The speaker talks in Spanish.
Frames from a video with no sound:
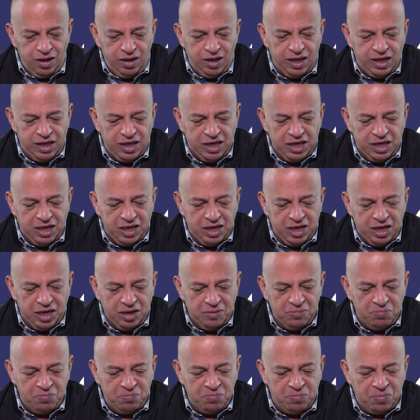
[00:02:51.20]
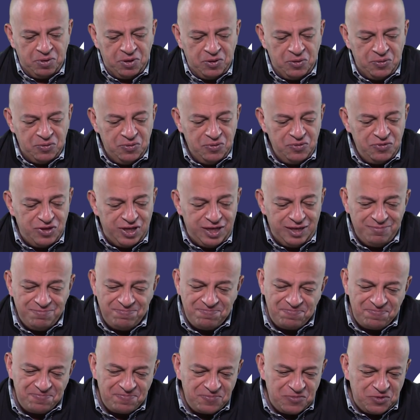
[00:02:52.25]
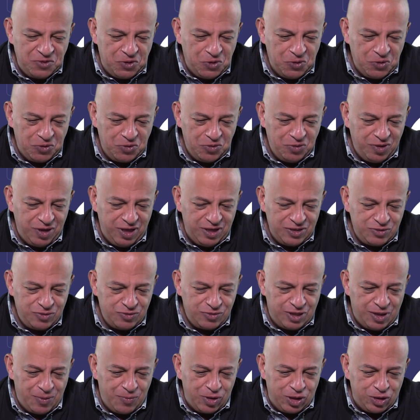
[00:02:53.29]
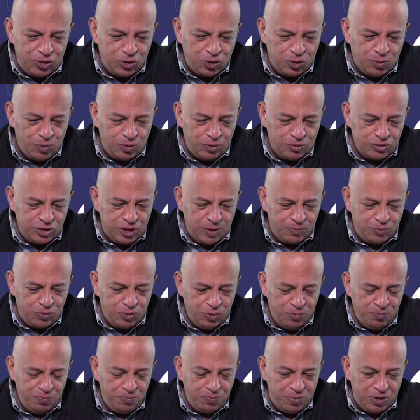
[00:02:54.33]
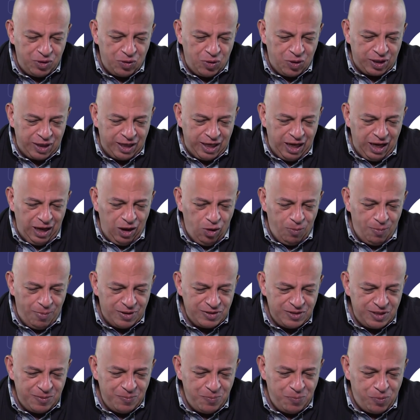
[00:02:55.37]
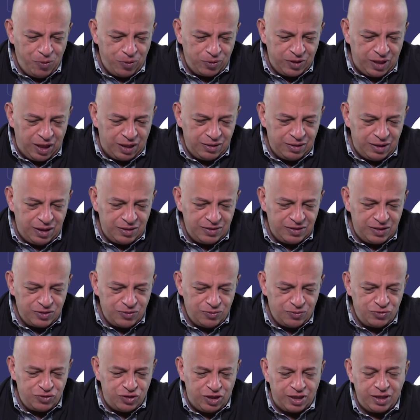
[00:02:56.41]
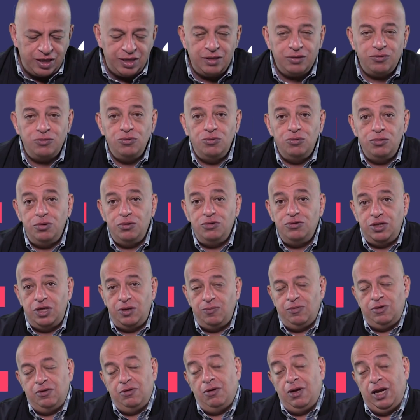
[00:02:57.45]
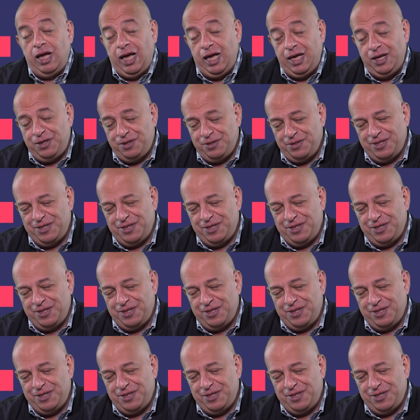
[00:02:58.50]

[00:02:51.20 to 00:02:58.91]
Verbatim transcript: eh, pero no sé, yo creo que esto está bonito como concepto, pero aquí lo más importante es escuchar que tú nos digas, bueno, leer,